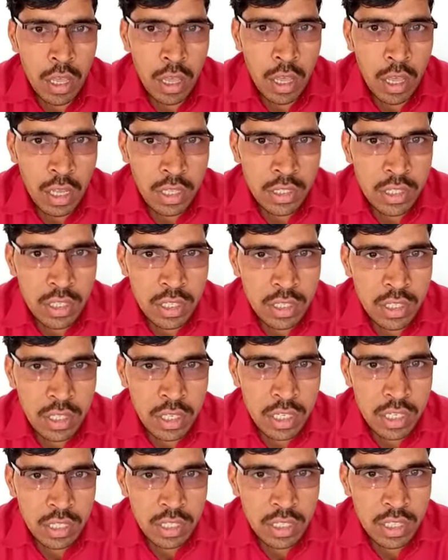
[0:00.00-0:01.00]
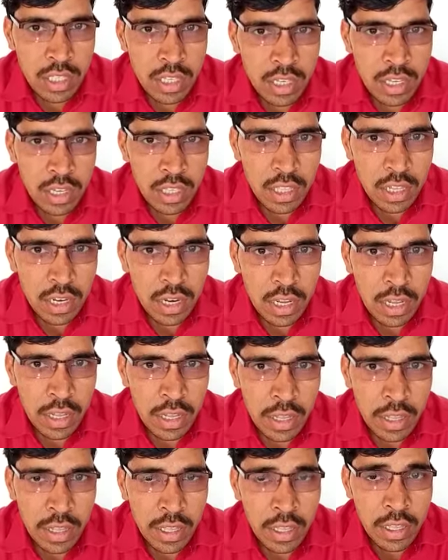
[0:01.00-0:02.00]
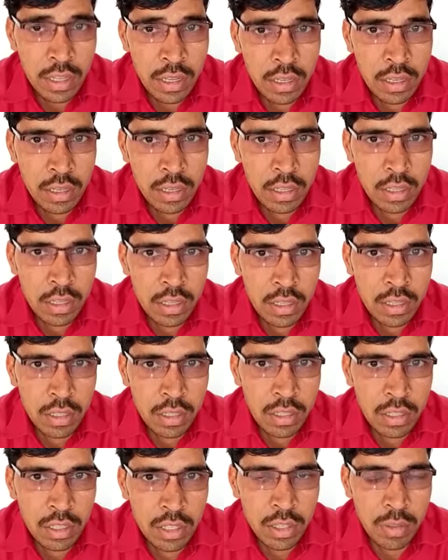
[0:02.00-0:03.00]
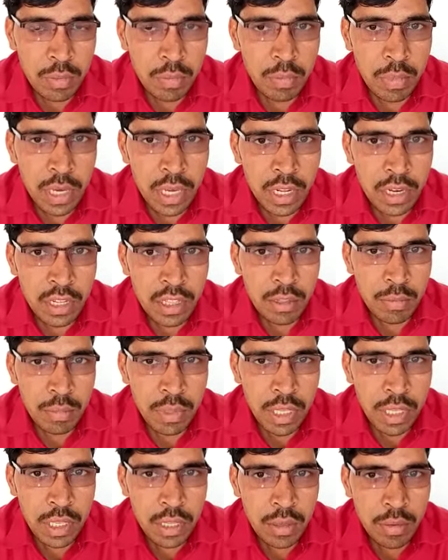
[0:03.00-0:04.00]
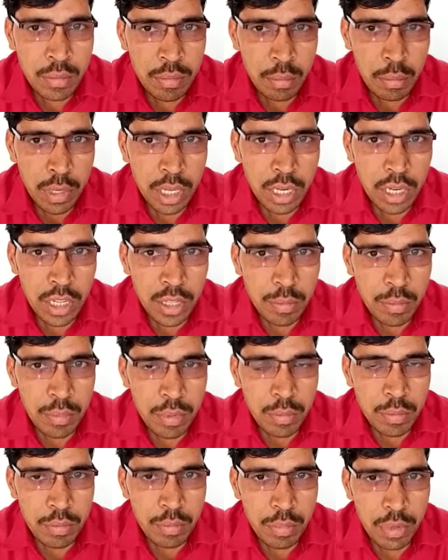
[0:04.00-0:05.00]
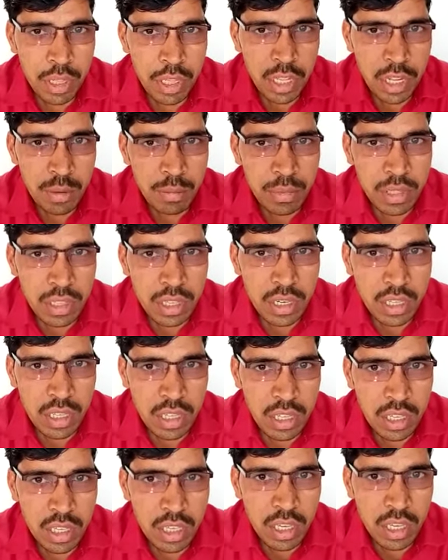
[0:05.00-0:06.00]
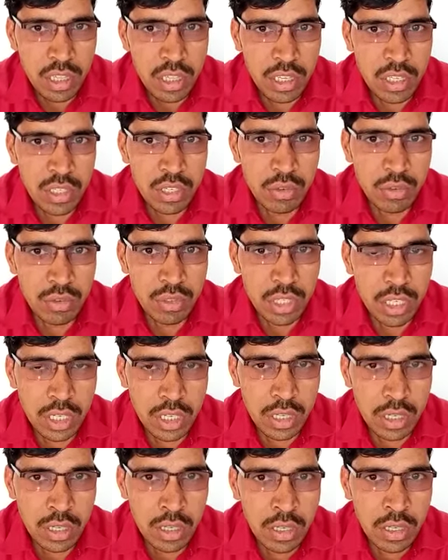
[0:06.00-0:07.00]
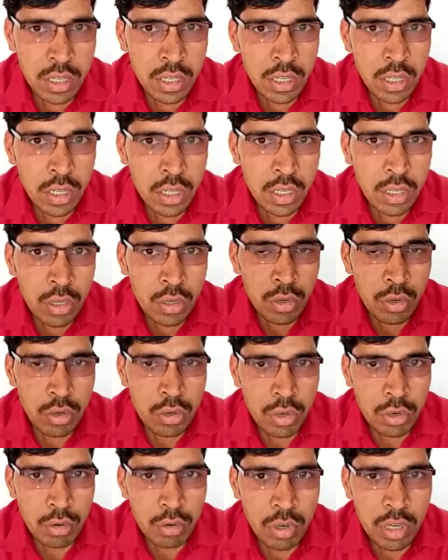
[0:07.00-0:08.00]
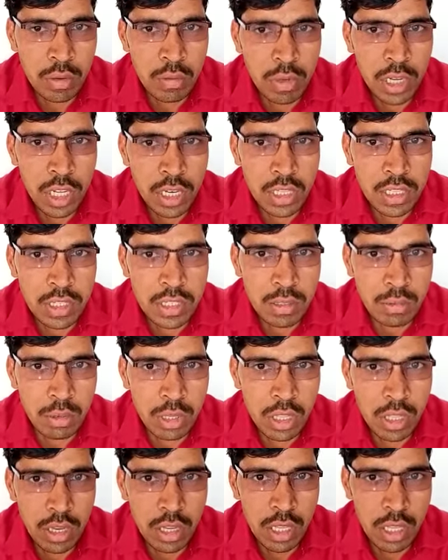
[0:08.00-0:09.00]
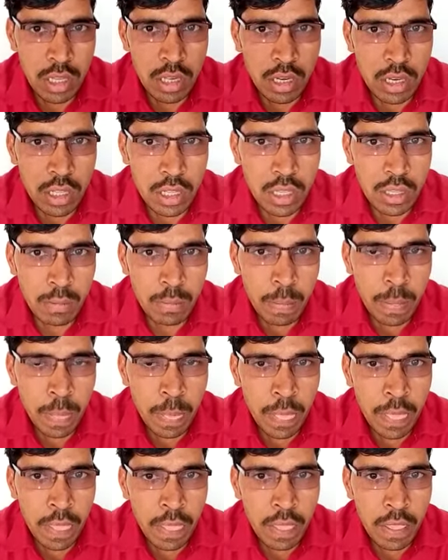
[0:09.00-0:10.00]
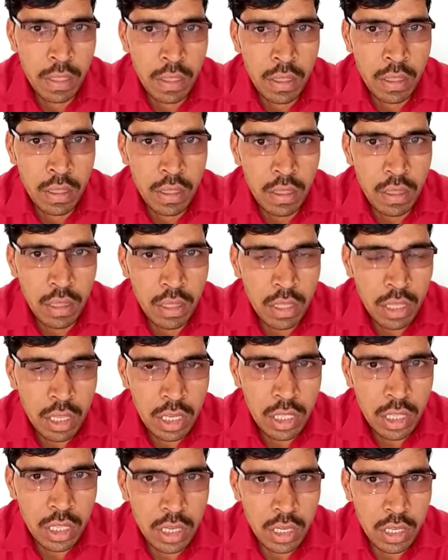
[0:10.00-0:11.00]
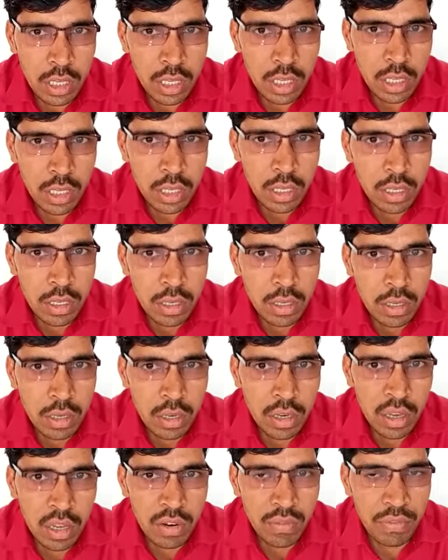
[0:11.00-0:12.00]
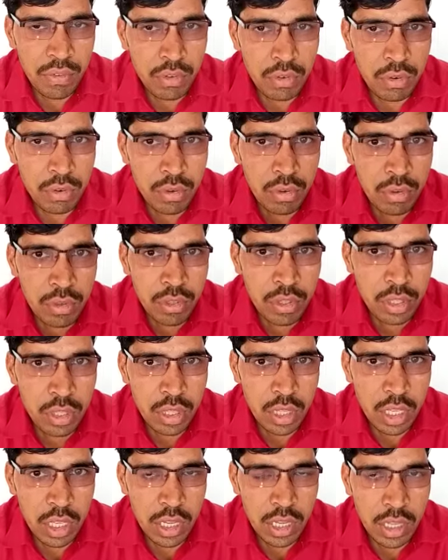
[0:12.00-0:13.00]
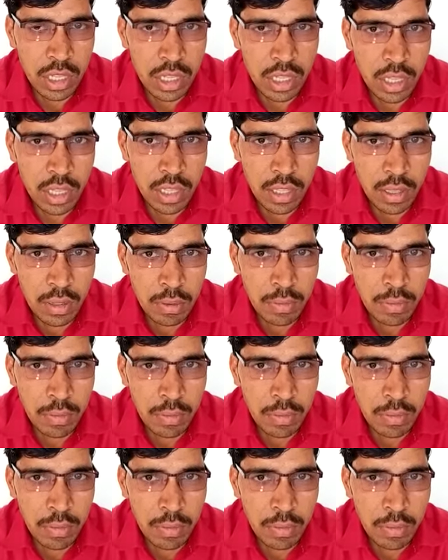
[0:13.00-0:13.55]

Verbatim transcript: आज इस तरह से देखा जा रहा है कि भारत में माननीय प्रधानमंत्री जी के आदेश अनुसार कोरोना वायरस से बचने के लिए एक दिन का कर्फ्यू किया गया है